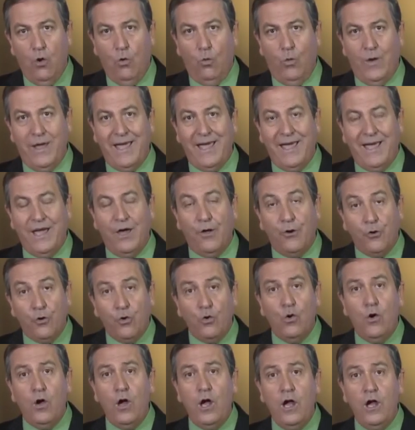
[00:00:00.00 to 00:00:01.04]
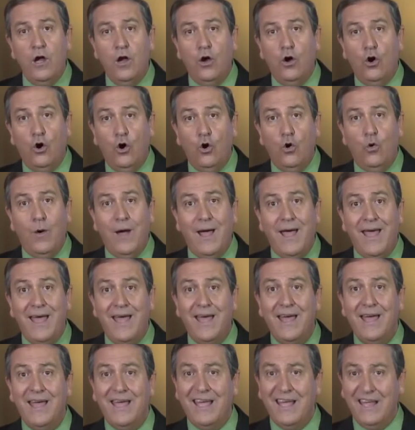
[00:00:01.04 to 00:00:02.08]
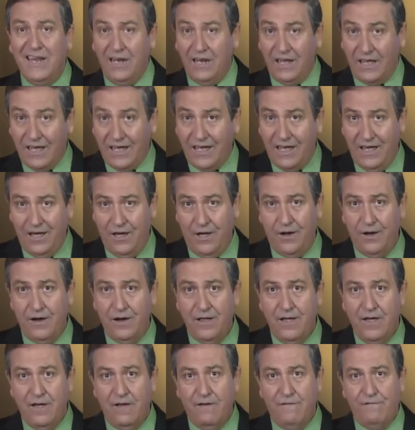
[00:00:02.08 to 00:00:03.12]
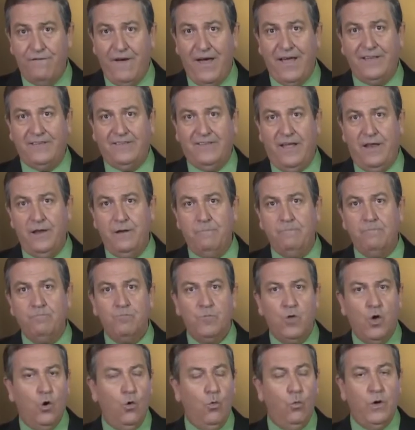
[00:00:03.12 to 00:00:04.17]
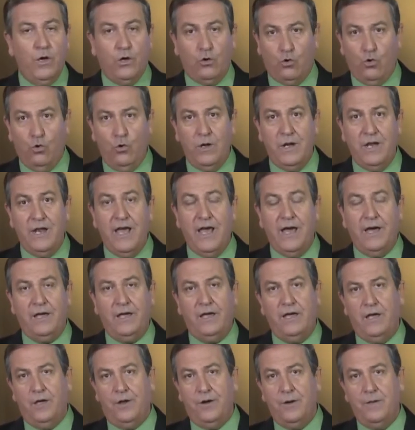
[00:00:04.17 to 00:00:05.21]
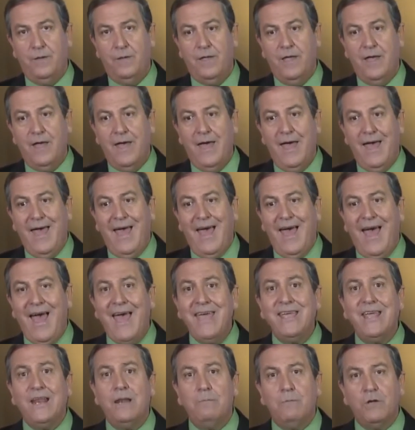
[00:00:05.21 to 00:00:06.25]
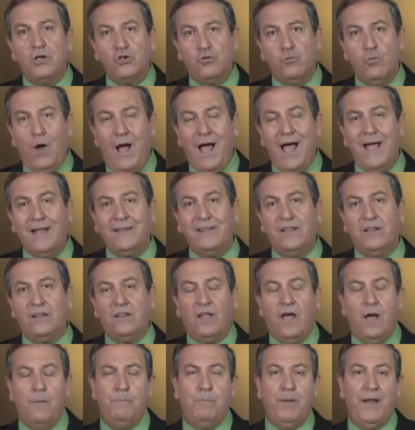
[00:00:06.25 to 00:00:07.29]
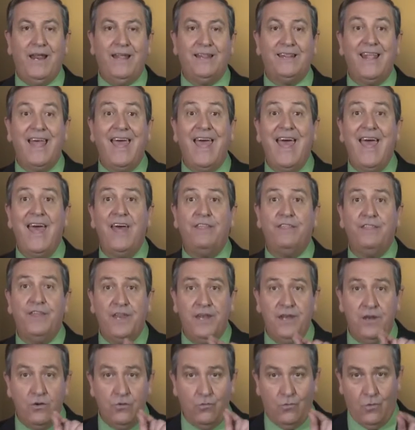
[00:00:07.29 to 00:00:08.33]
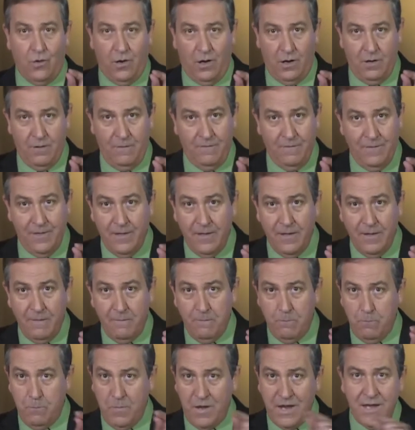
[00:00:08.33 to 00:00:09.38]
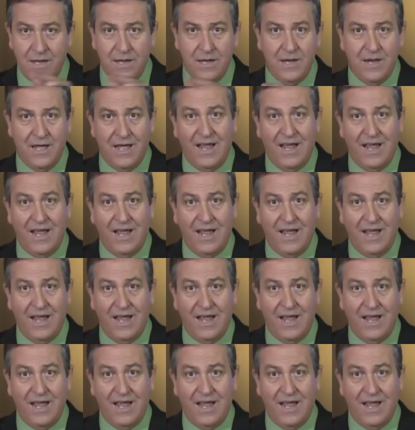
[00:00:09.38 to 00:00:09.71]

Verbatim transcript: والروح هو الخير فإذا هو كل خير هاي المجموعات تقبلت هذا النوع من